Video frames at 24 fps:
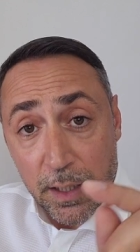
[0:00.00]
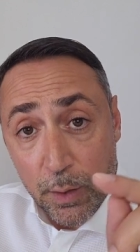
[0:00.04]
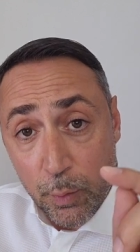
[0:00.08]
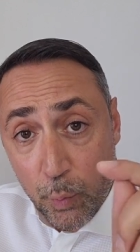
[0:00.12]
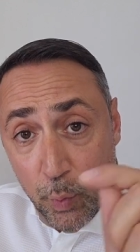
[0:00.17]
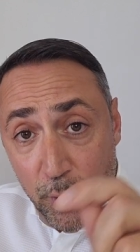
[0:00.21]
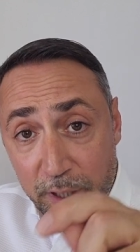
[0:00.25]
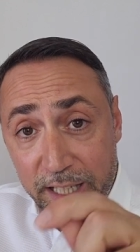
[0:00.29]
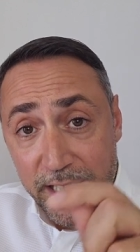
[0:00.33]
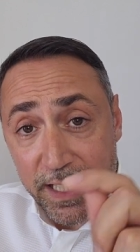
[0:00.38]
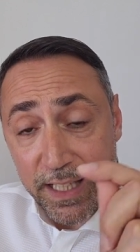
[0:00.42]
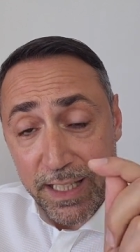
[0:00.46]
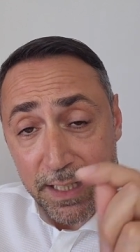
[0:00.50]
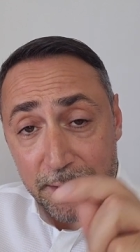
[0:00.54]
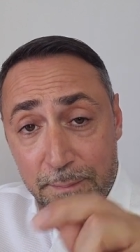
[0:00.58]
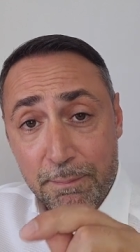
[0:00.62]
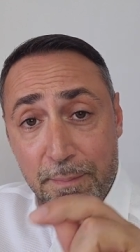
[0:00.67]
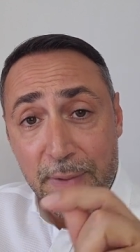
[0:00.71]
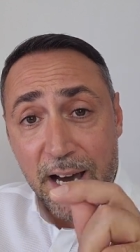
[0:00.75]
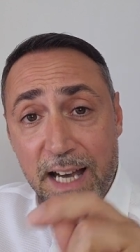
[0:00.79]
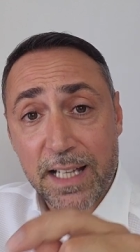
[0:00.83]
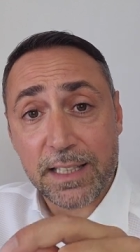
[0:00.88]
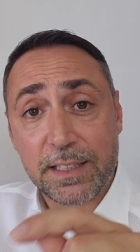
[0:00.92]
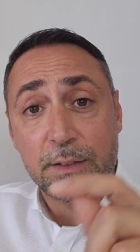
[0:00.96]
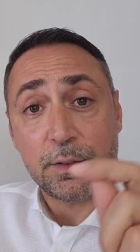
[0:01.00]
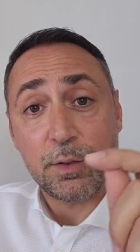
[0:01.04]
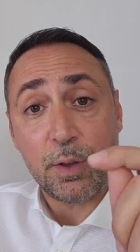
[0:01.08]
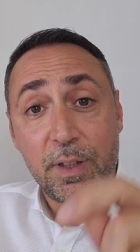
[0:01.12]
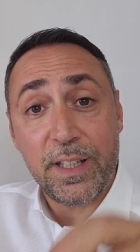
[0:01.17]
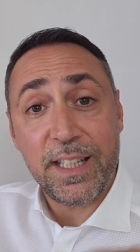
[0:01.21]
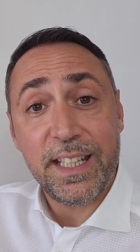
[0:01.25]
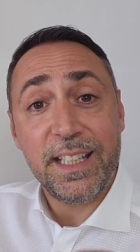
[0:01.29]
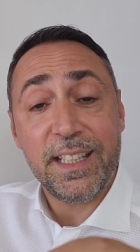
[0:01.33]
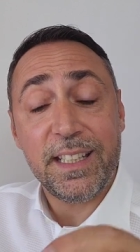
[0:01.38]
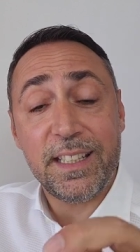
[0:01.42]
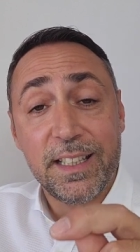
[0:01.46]
qui in basso
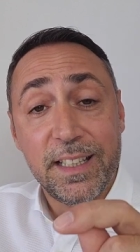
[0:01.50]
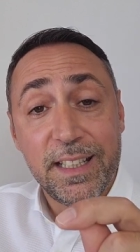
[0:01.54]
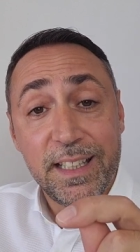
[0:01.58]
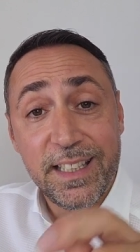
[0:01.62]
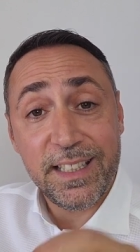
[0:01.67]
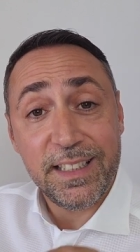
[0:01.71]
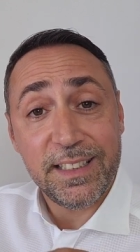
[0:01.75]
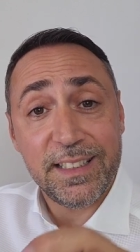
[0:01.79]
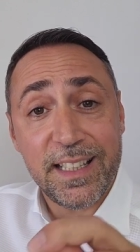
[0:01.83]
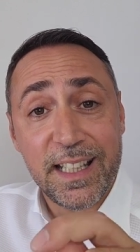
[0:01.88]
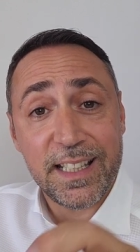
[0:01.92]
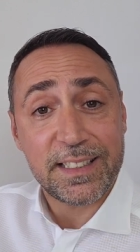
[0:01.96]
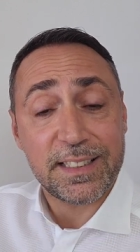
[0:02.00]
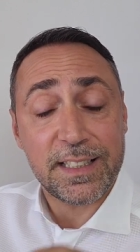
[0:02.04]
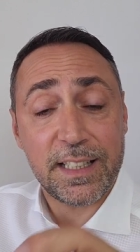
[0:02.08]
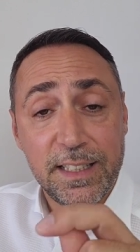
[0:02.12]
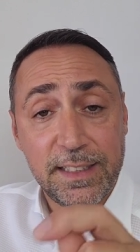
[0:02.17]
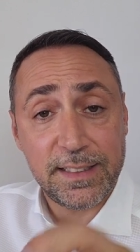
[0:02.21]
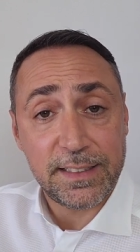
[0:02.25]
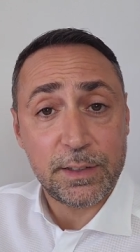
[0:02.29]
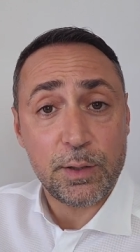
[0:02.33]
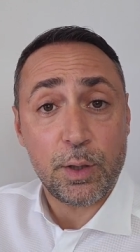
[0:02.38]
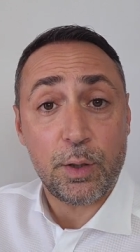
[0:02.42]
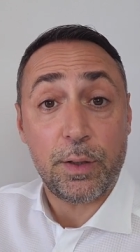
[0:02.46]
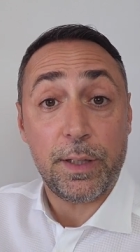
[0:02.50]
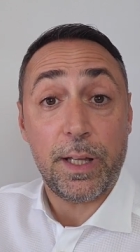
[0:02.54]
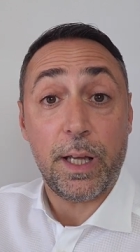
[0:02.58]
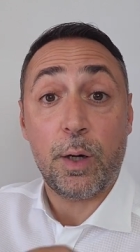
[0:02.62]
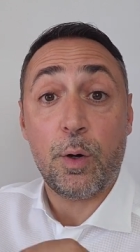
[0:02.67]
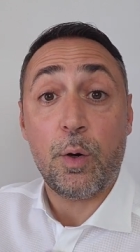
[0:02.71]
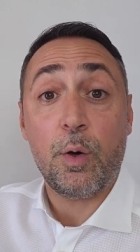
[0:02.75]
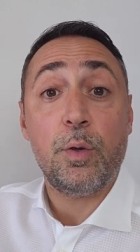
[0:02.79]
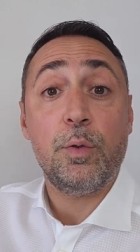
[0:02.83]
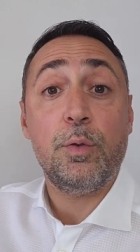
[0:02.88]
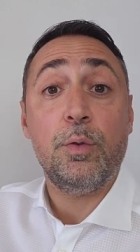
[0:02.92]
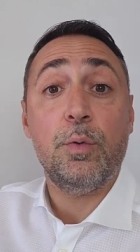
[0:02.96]
link in descrizione
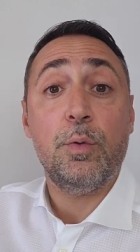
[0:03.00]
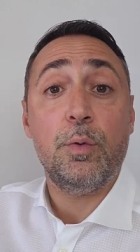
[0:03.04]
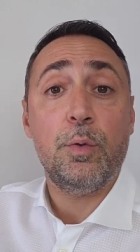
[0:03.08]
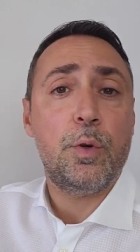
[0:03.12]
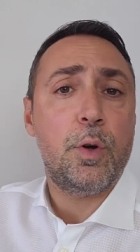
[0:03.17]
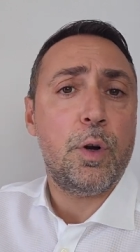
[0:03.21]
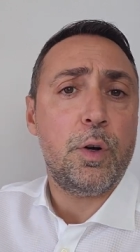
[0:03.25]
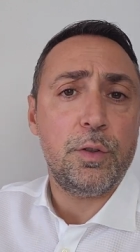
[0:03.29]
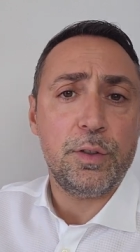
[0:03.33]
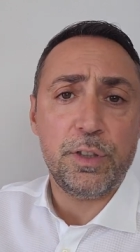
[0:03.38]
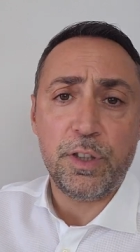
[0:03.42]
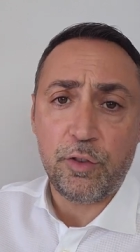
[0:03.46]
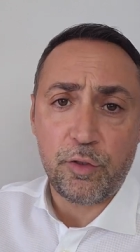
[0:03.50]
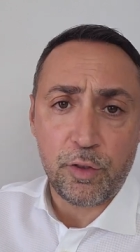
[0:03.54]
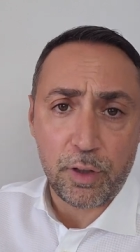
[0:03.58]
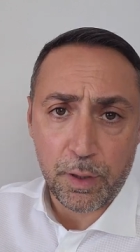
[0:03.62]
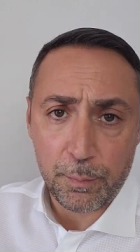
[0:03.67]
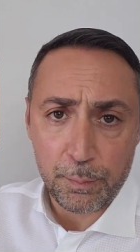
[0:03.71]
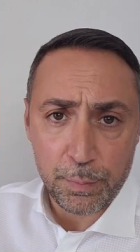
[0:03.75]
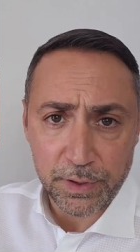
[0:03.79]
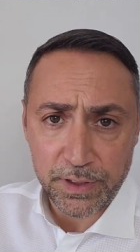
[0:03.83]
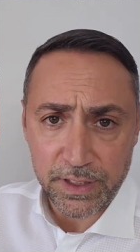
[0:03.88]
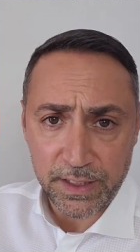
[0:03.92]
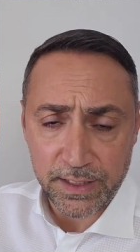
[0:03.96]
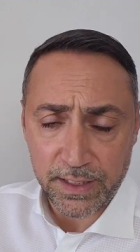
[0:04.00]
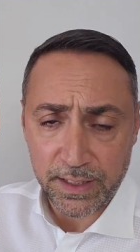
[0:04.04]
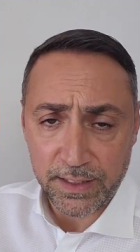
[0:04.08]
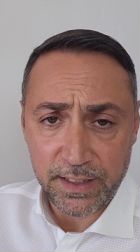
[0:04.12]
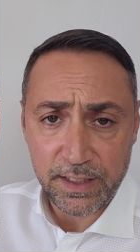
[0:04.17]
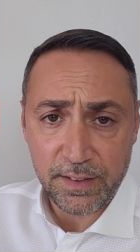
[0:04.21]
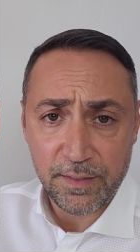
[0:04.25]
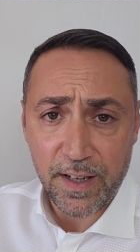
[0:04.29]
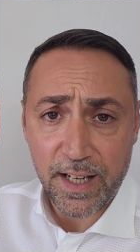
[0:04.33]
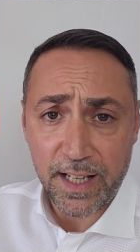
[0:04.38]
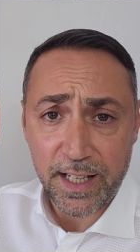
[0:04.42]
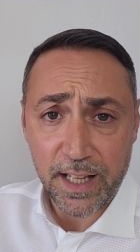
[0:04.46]
con un codice che potete
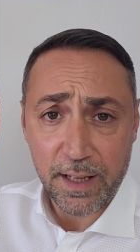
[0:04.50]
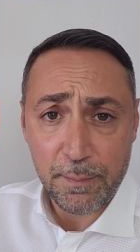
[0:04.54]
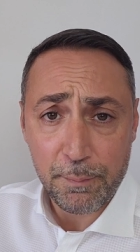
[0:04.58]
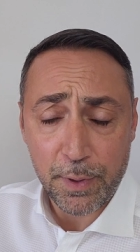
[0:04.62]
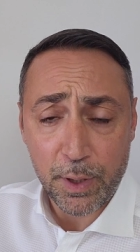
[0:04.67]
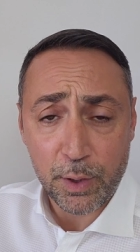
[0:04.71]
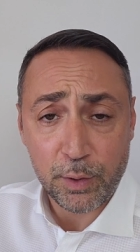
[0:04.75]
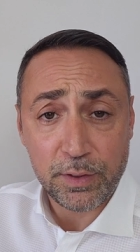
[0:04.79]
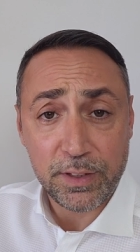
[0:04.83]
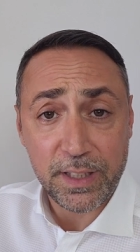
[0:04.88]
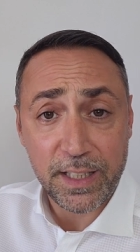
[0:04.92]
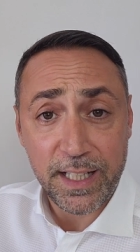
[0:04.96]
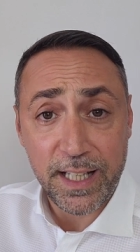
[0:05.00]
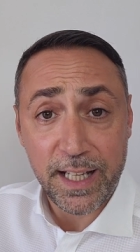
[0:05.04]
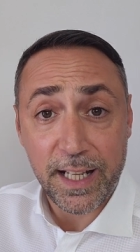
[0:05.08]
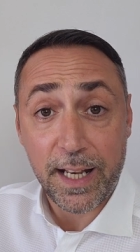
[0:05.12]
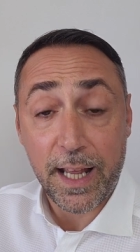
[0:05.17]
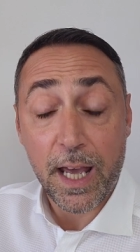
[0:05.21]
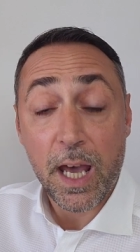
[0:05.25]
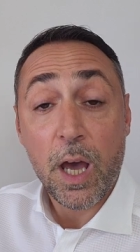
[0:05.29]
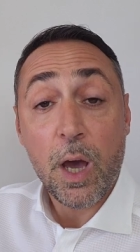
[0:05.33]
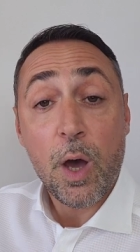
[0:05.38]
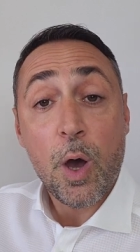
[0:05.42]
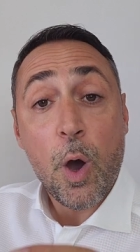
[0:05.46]
attivare per ottenere